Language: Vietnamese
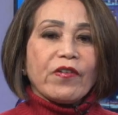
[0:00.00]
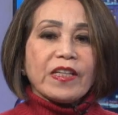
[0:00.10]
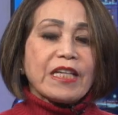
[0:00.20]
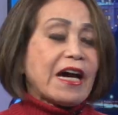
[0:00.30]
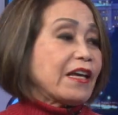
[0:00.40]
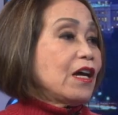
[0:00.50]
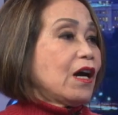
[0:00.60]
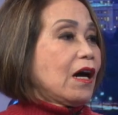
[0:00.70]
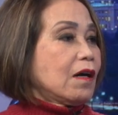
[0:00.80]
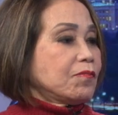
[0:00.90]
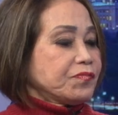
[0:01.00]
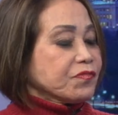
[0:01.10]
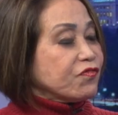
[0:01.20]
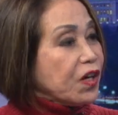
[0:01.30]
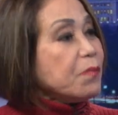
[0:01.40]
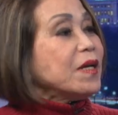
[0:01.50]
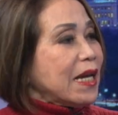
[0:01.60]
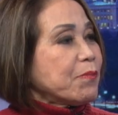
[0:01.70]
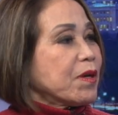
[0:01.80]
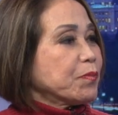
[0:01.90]
Văn Đài, um, với
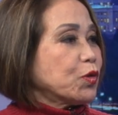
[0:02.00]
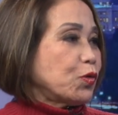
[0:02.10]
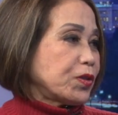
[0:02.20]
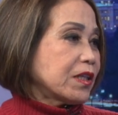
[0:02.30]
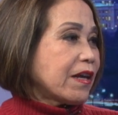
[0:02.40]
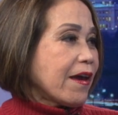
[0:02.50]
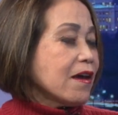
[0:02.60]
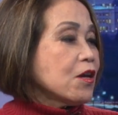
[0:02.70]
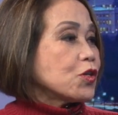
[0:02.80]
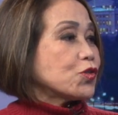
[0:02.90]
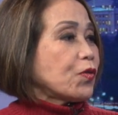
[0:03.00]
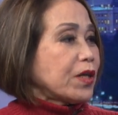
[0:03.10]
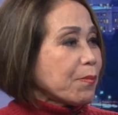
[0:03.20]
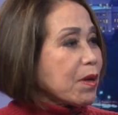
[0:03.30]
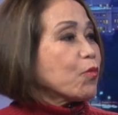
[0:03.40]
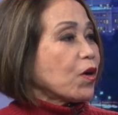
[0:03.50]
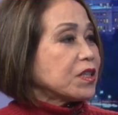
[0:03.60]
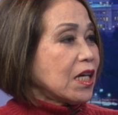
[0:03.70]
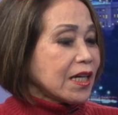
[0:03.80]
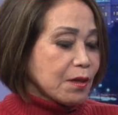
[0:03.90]
15 năm tù như thế, rồi 5 năm quản
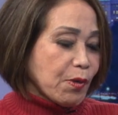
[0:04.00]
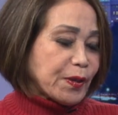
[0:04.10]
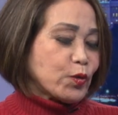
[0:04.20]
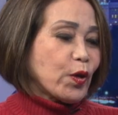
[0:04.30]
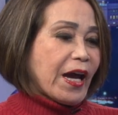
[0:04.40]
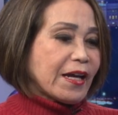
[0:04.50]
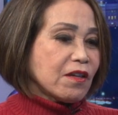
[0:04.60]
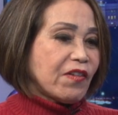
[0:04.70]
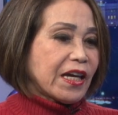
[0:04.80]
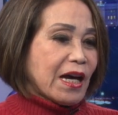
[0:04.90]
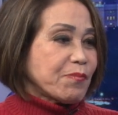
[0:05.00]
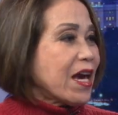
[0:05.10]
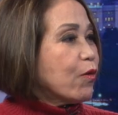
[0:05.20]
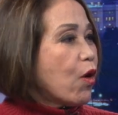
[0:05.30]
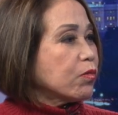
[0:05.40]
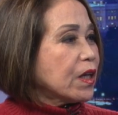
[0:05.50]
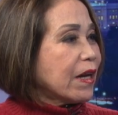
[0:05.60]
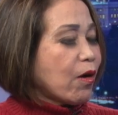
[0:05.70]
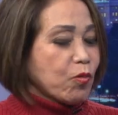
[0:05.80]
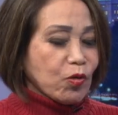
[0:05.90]
chế khi mà bị tuyên án như vậy, cảm giác của ông thế
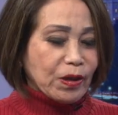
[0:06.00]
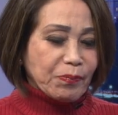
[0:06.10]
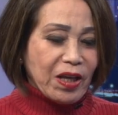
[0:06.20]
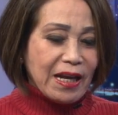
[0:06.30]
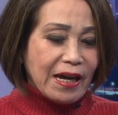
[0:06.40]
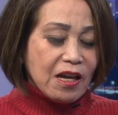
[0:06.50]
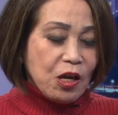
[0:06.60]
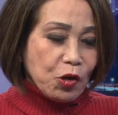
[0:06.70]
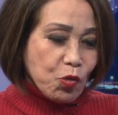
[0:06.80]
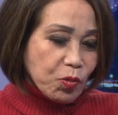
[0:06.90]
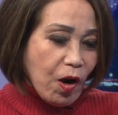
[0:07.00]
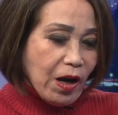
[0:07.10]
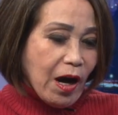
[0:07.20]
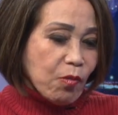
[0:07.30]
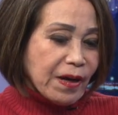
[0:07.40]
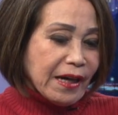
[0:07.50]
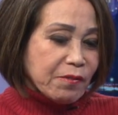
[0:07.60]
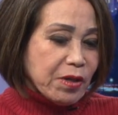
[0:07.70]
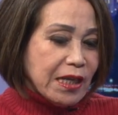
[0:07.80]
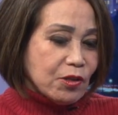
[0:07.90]
nào? Ông có cảm thấy là lúc đó là ông
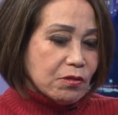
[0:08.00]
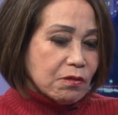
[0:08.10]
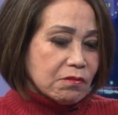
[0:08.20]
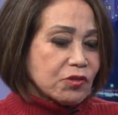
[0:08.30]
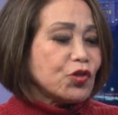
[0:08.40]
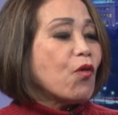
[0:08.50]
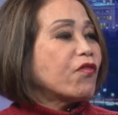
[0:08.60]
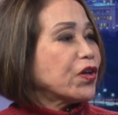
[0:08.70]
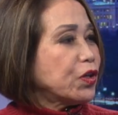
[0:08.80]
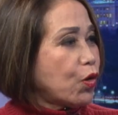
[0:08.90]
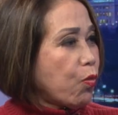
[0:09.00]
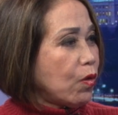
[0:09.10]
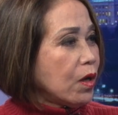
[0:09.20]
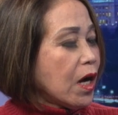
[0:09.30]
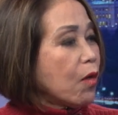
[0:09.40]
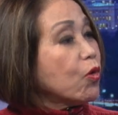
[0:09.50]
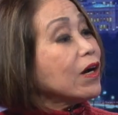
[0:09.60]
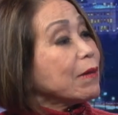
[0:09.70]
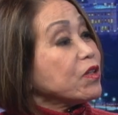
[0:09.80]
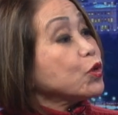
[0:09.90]
đang bị dồn vào đường cùng, ông có
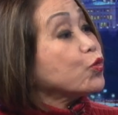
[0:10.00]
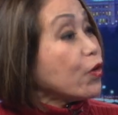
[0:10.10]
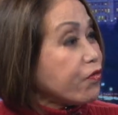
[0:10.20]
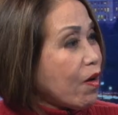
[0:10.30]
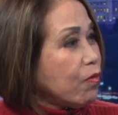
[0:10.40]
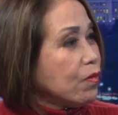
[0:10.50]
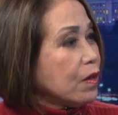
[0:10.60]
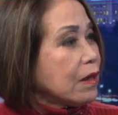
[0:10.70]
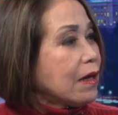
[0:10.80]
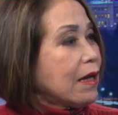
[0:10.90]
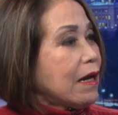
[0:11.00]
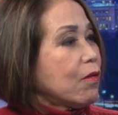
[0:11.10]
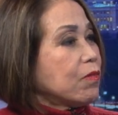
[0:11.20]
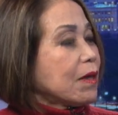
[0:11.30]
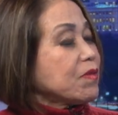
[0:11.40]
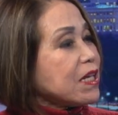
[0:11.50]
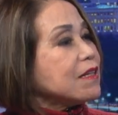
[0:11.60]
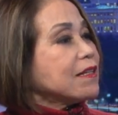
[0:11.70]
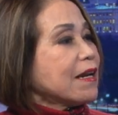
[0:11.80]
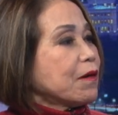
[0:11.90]
cảm thấy tuyệt vọng hay là ông cảm thấy như
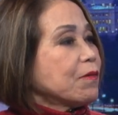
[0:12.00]
thế nào?